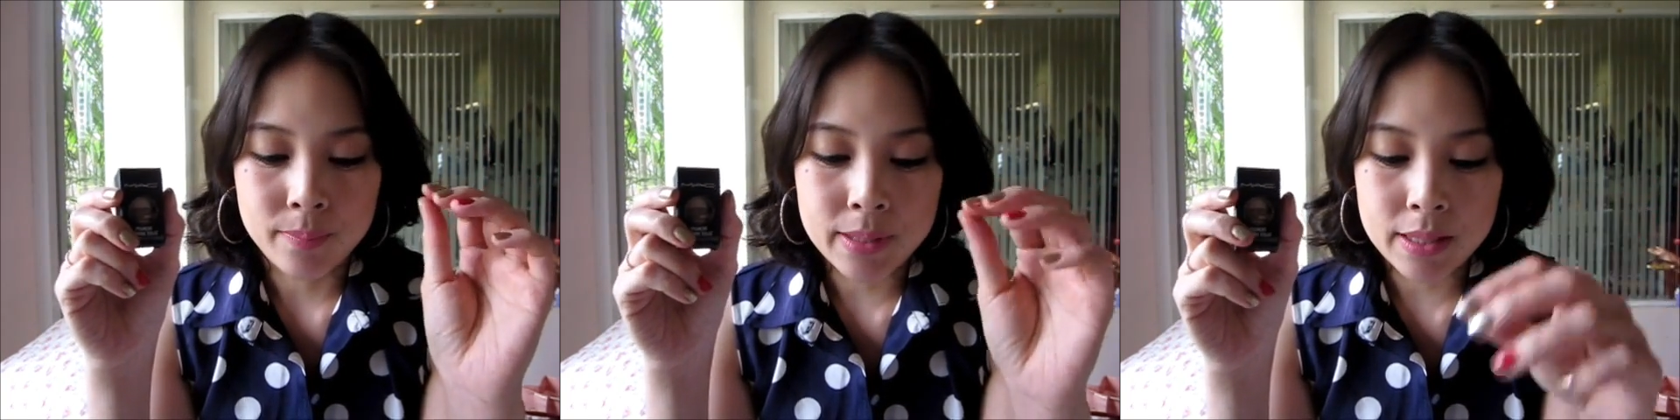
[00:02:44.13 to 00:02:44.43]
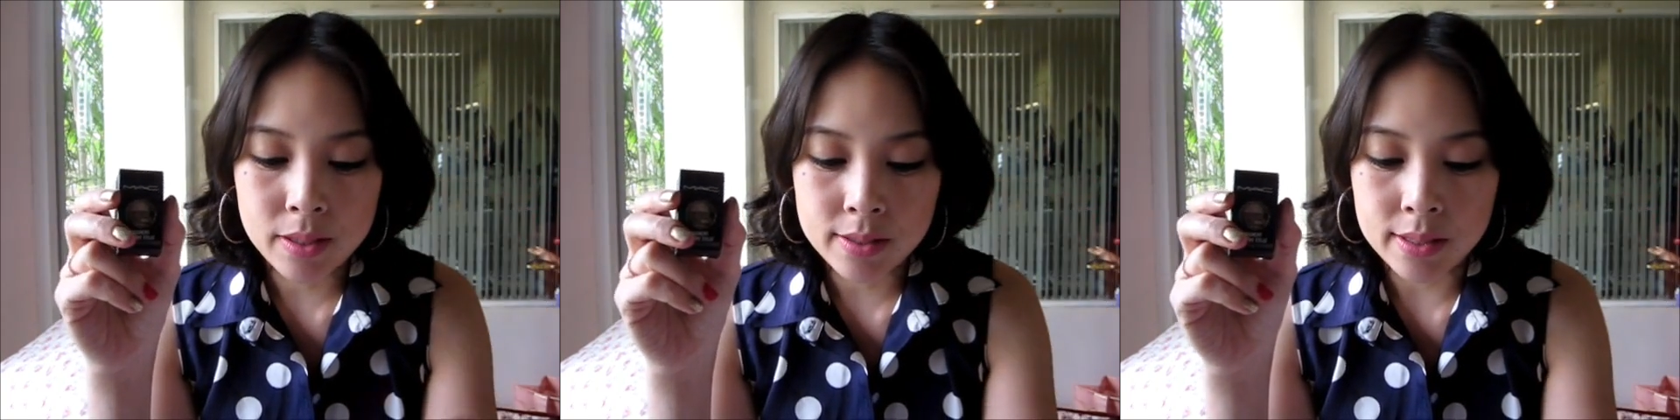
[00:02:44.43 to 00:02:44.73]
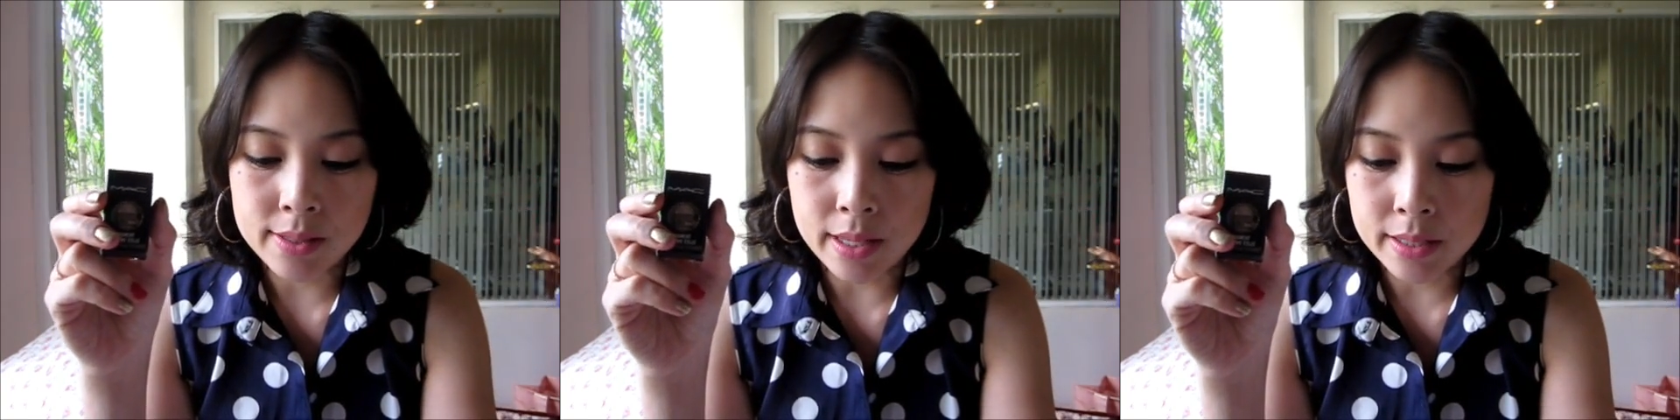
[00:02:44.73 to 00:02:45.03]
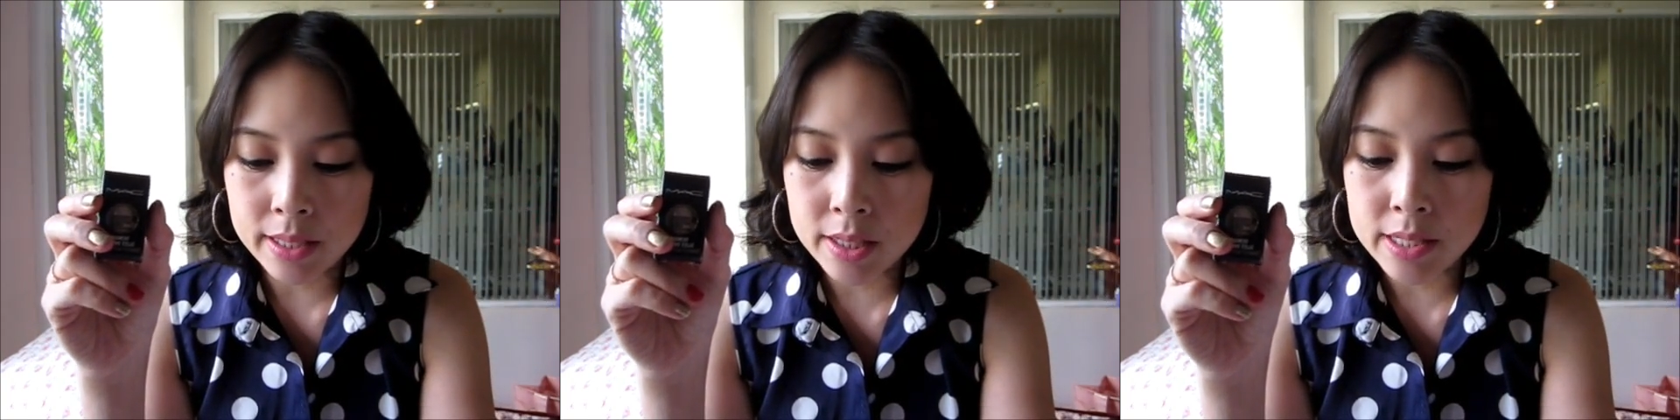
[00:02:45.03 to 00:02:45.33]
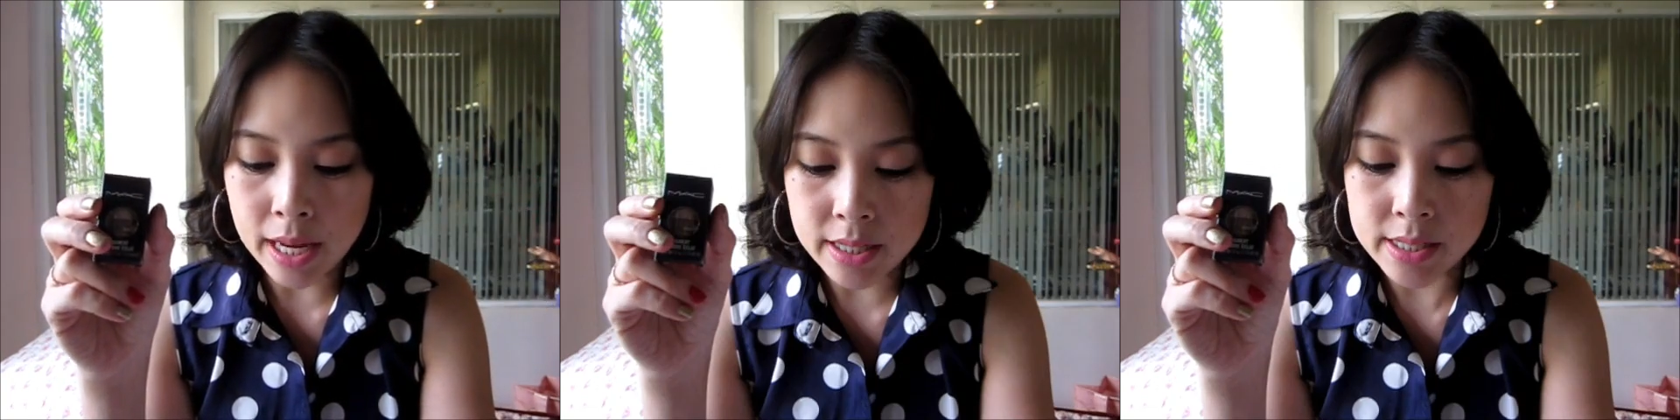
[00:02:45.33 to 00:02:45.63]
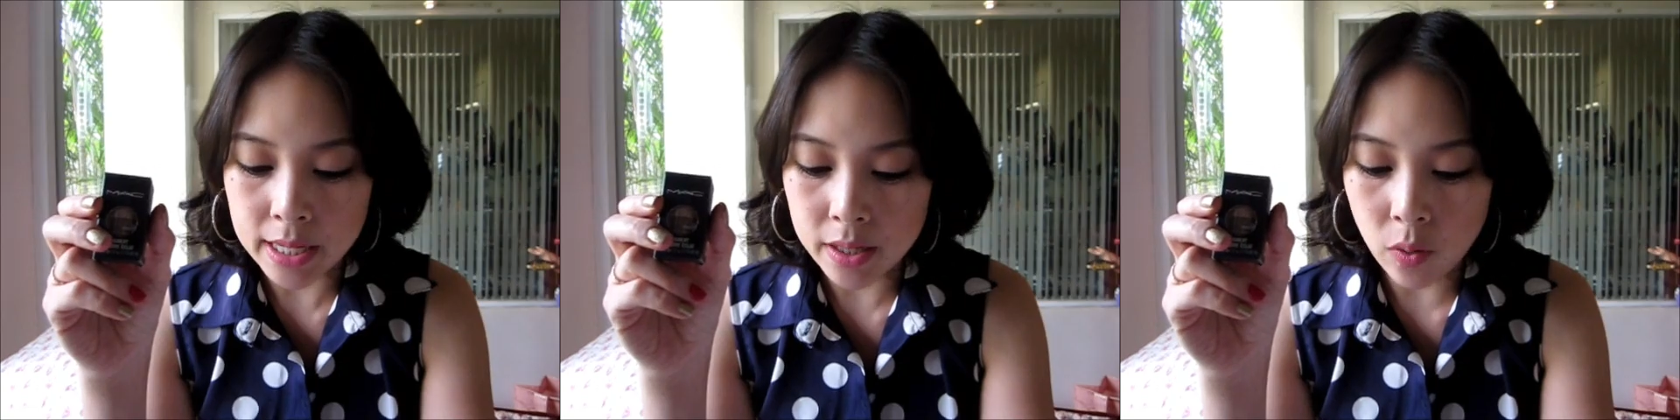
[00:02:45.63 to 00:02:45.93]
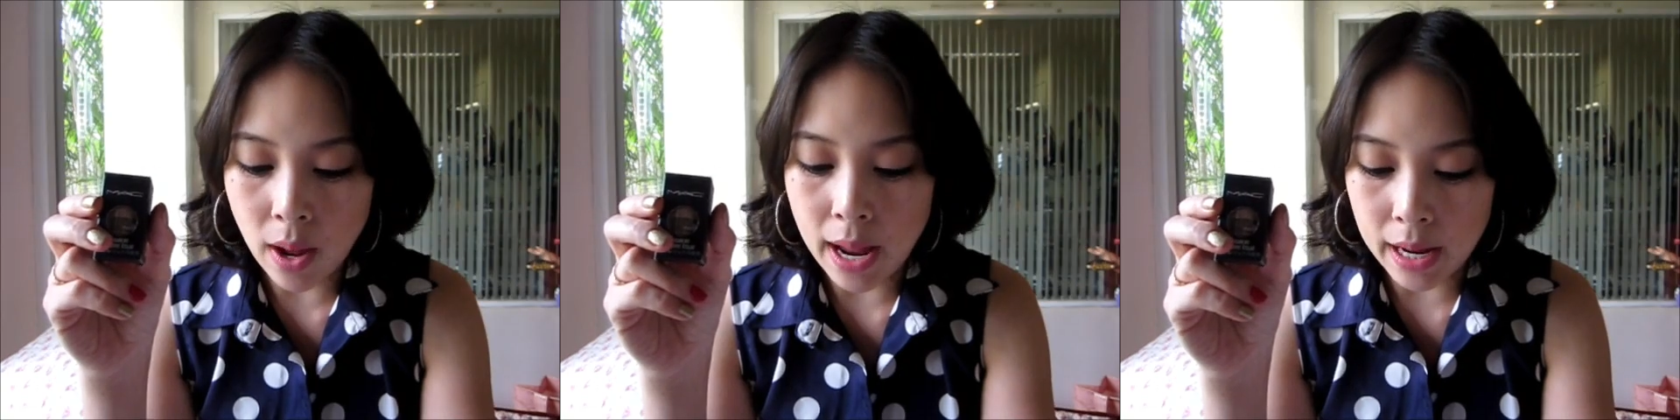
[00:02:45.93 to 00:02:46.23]
มีสีสันที่ชัดเจน
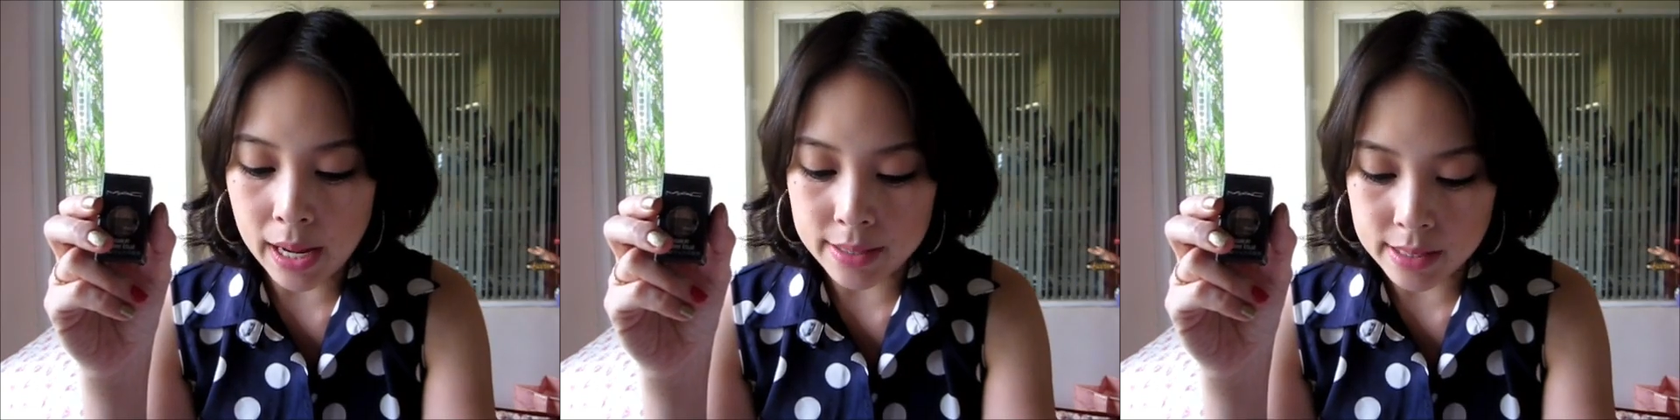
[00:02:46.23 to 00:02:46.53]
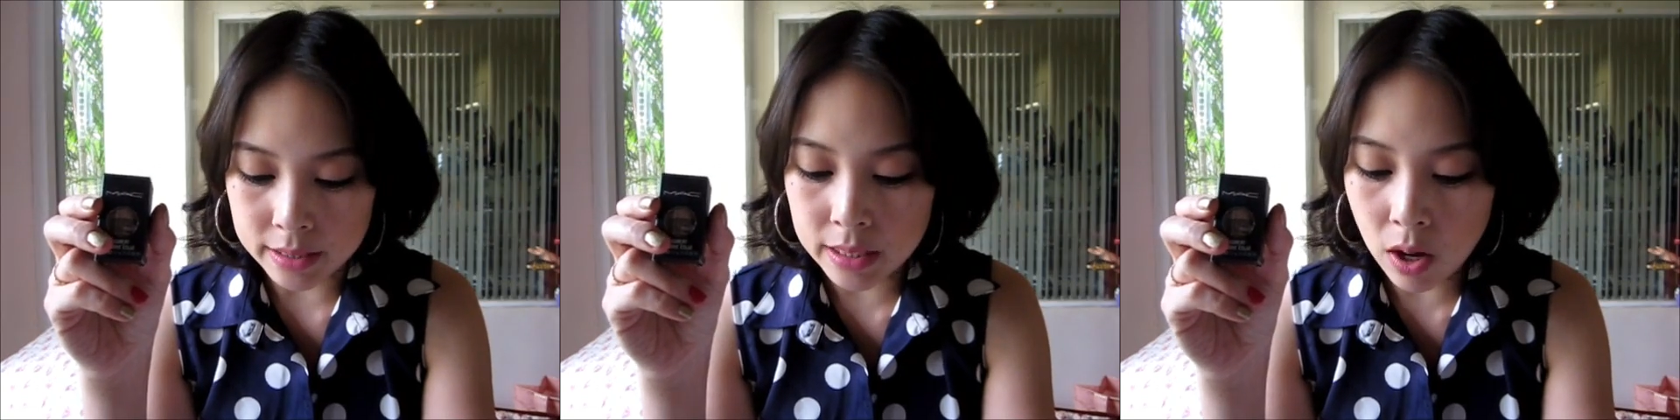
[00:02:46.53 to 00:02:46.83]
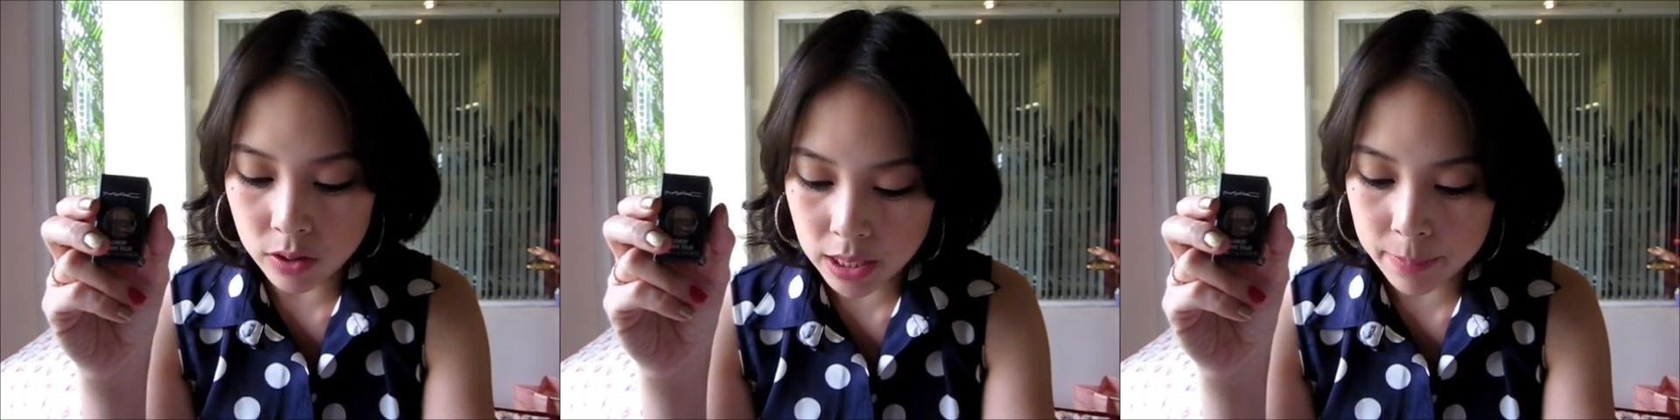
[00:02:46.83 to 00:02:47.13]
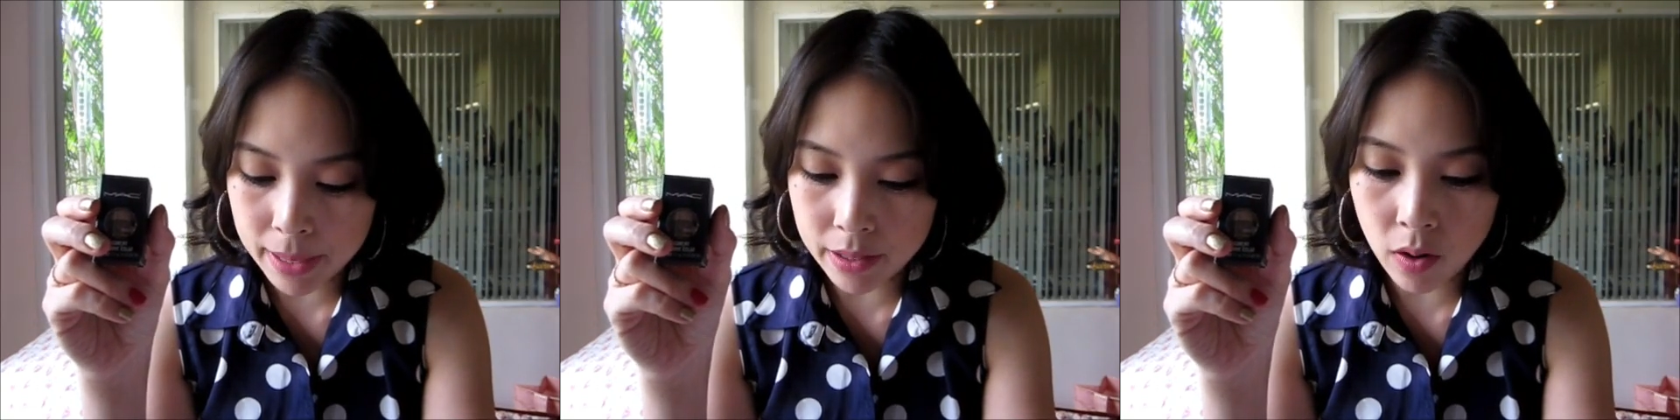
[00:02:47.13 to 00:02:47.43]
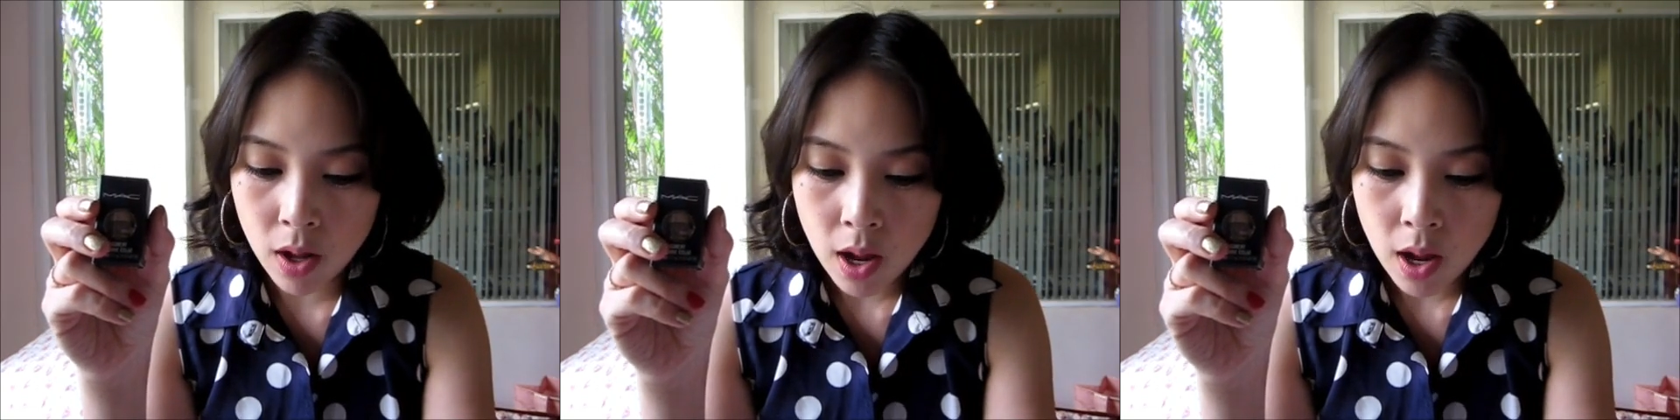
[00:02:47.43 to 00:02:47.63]
กว่าค่ะจากที่ลองใช้มาเนาะ